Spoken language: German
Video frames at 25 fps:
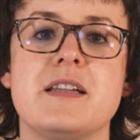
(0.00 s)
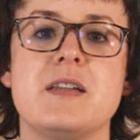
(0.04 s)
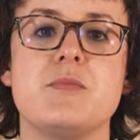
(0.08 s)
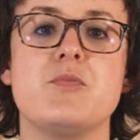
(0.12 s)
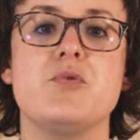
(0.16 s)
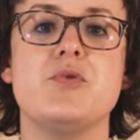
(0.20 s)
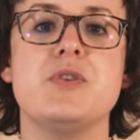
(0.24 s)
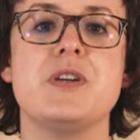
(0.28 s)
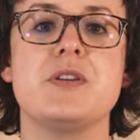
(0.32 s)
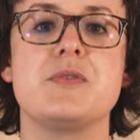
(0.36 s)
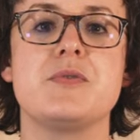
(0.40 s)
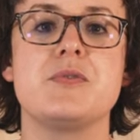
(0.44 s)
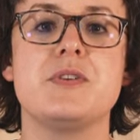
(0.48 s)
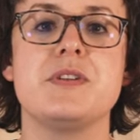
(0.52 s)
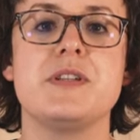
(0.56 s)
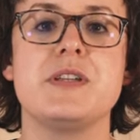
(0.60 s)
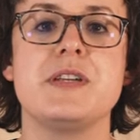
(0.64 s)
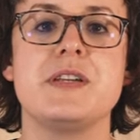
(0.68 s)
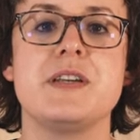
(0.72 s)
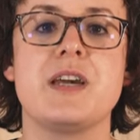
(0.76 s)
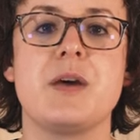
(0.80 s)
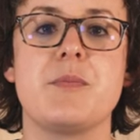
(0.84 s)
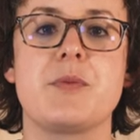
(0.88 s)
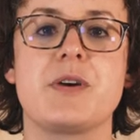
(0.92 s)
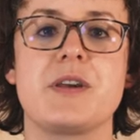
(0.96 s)
dem
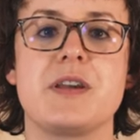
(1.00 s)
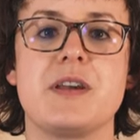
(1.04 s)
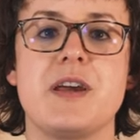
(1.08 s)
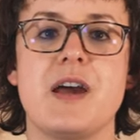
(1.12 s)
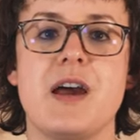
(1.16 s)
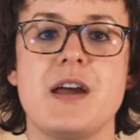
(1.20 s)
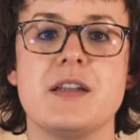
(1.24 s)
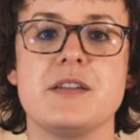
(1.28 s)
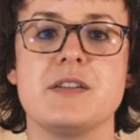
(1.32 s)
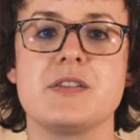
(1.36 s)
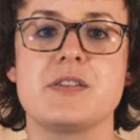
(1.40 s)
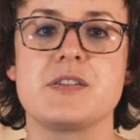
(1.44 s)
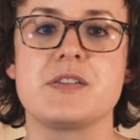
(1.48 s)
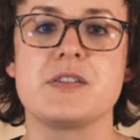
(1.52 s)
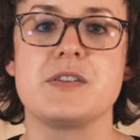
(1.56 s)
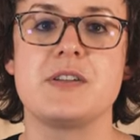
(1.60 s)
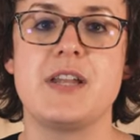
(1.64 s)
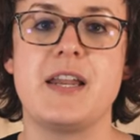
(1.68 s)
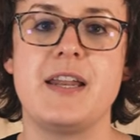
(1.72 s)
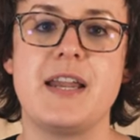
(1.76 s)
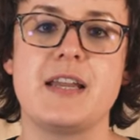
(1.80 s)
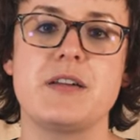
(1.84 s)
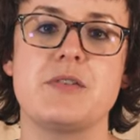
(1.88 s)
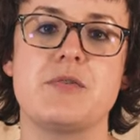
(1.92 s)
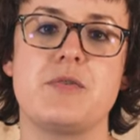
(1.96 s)
ungeduldigen amerikanischen
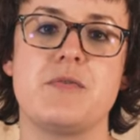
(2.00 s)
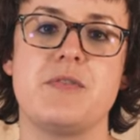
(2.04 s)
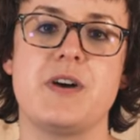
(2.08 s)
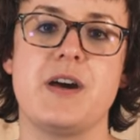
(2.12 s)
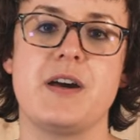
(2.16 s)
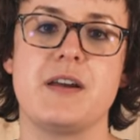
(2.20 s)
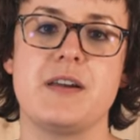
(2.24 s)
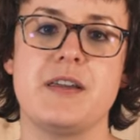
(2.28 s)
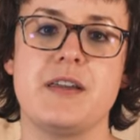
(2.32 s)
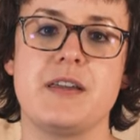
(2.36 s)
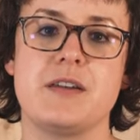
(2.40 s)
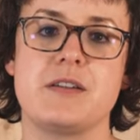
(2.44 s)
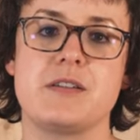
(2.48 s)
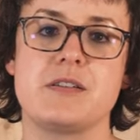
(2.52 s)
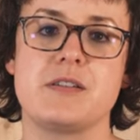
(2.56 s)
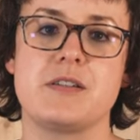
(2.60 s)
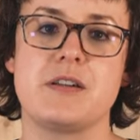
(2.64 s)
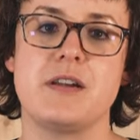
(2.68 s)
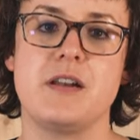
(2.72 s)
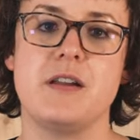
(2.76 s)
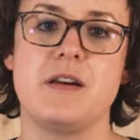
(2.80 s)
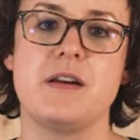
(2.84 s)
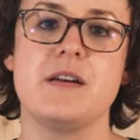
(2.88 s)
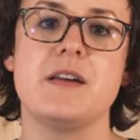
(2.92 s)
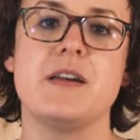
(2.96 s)

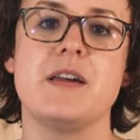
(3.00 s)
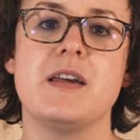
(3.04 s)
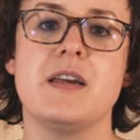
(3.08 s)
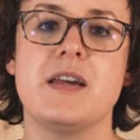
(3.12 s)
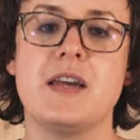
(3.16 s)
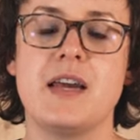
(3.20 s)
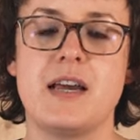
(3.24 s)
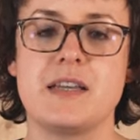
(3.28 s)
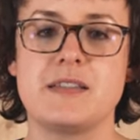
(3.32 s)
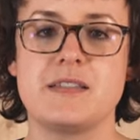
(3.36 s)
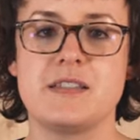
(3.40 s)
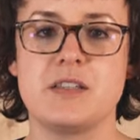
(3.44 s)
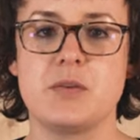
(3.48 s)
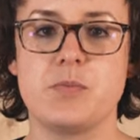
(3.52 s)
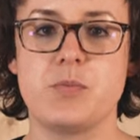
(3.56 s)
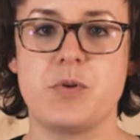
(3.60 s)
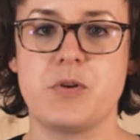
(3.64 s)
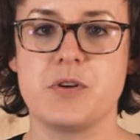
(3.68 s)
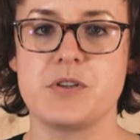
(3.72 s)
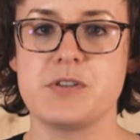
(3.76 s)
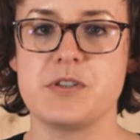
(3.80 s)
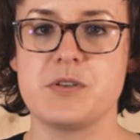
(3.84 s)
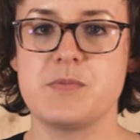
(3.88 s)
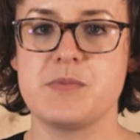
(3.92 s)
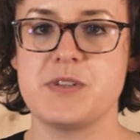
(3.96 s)
Elektrowagenhersteller, hat sich
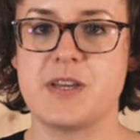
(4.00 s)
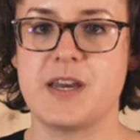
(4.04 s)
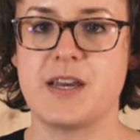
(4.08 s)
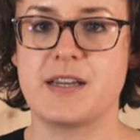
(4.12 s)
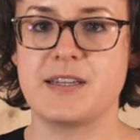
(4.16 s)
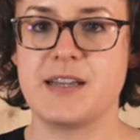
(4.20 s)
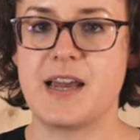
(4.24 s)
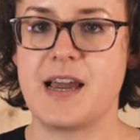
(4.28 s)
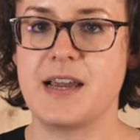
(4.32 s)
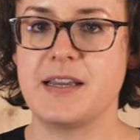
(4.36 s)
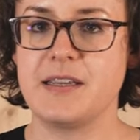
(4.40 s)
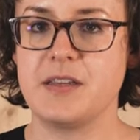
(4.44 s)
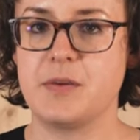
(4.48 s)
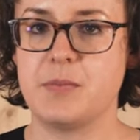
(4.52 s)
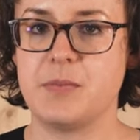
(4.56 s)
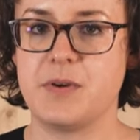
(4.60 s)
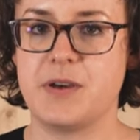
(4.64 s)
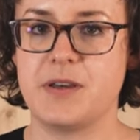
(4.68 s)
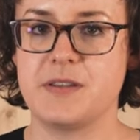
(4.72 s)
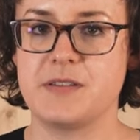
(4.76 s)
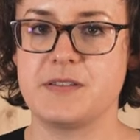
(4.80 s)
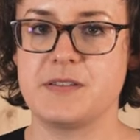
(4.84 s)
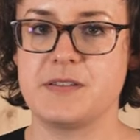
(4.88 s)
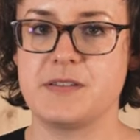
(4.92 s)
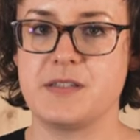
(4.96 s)
Bosch im Takt
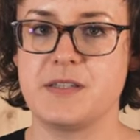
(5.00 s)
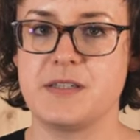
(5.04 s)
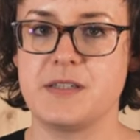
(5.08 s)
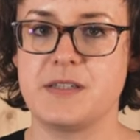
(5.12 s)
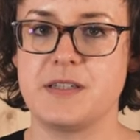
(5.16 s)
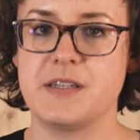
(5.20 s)
angepasst.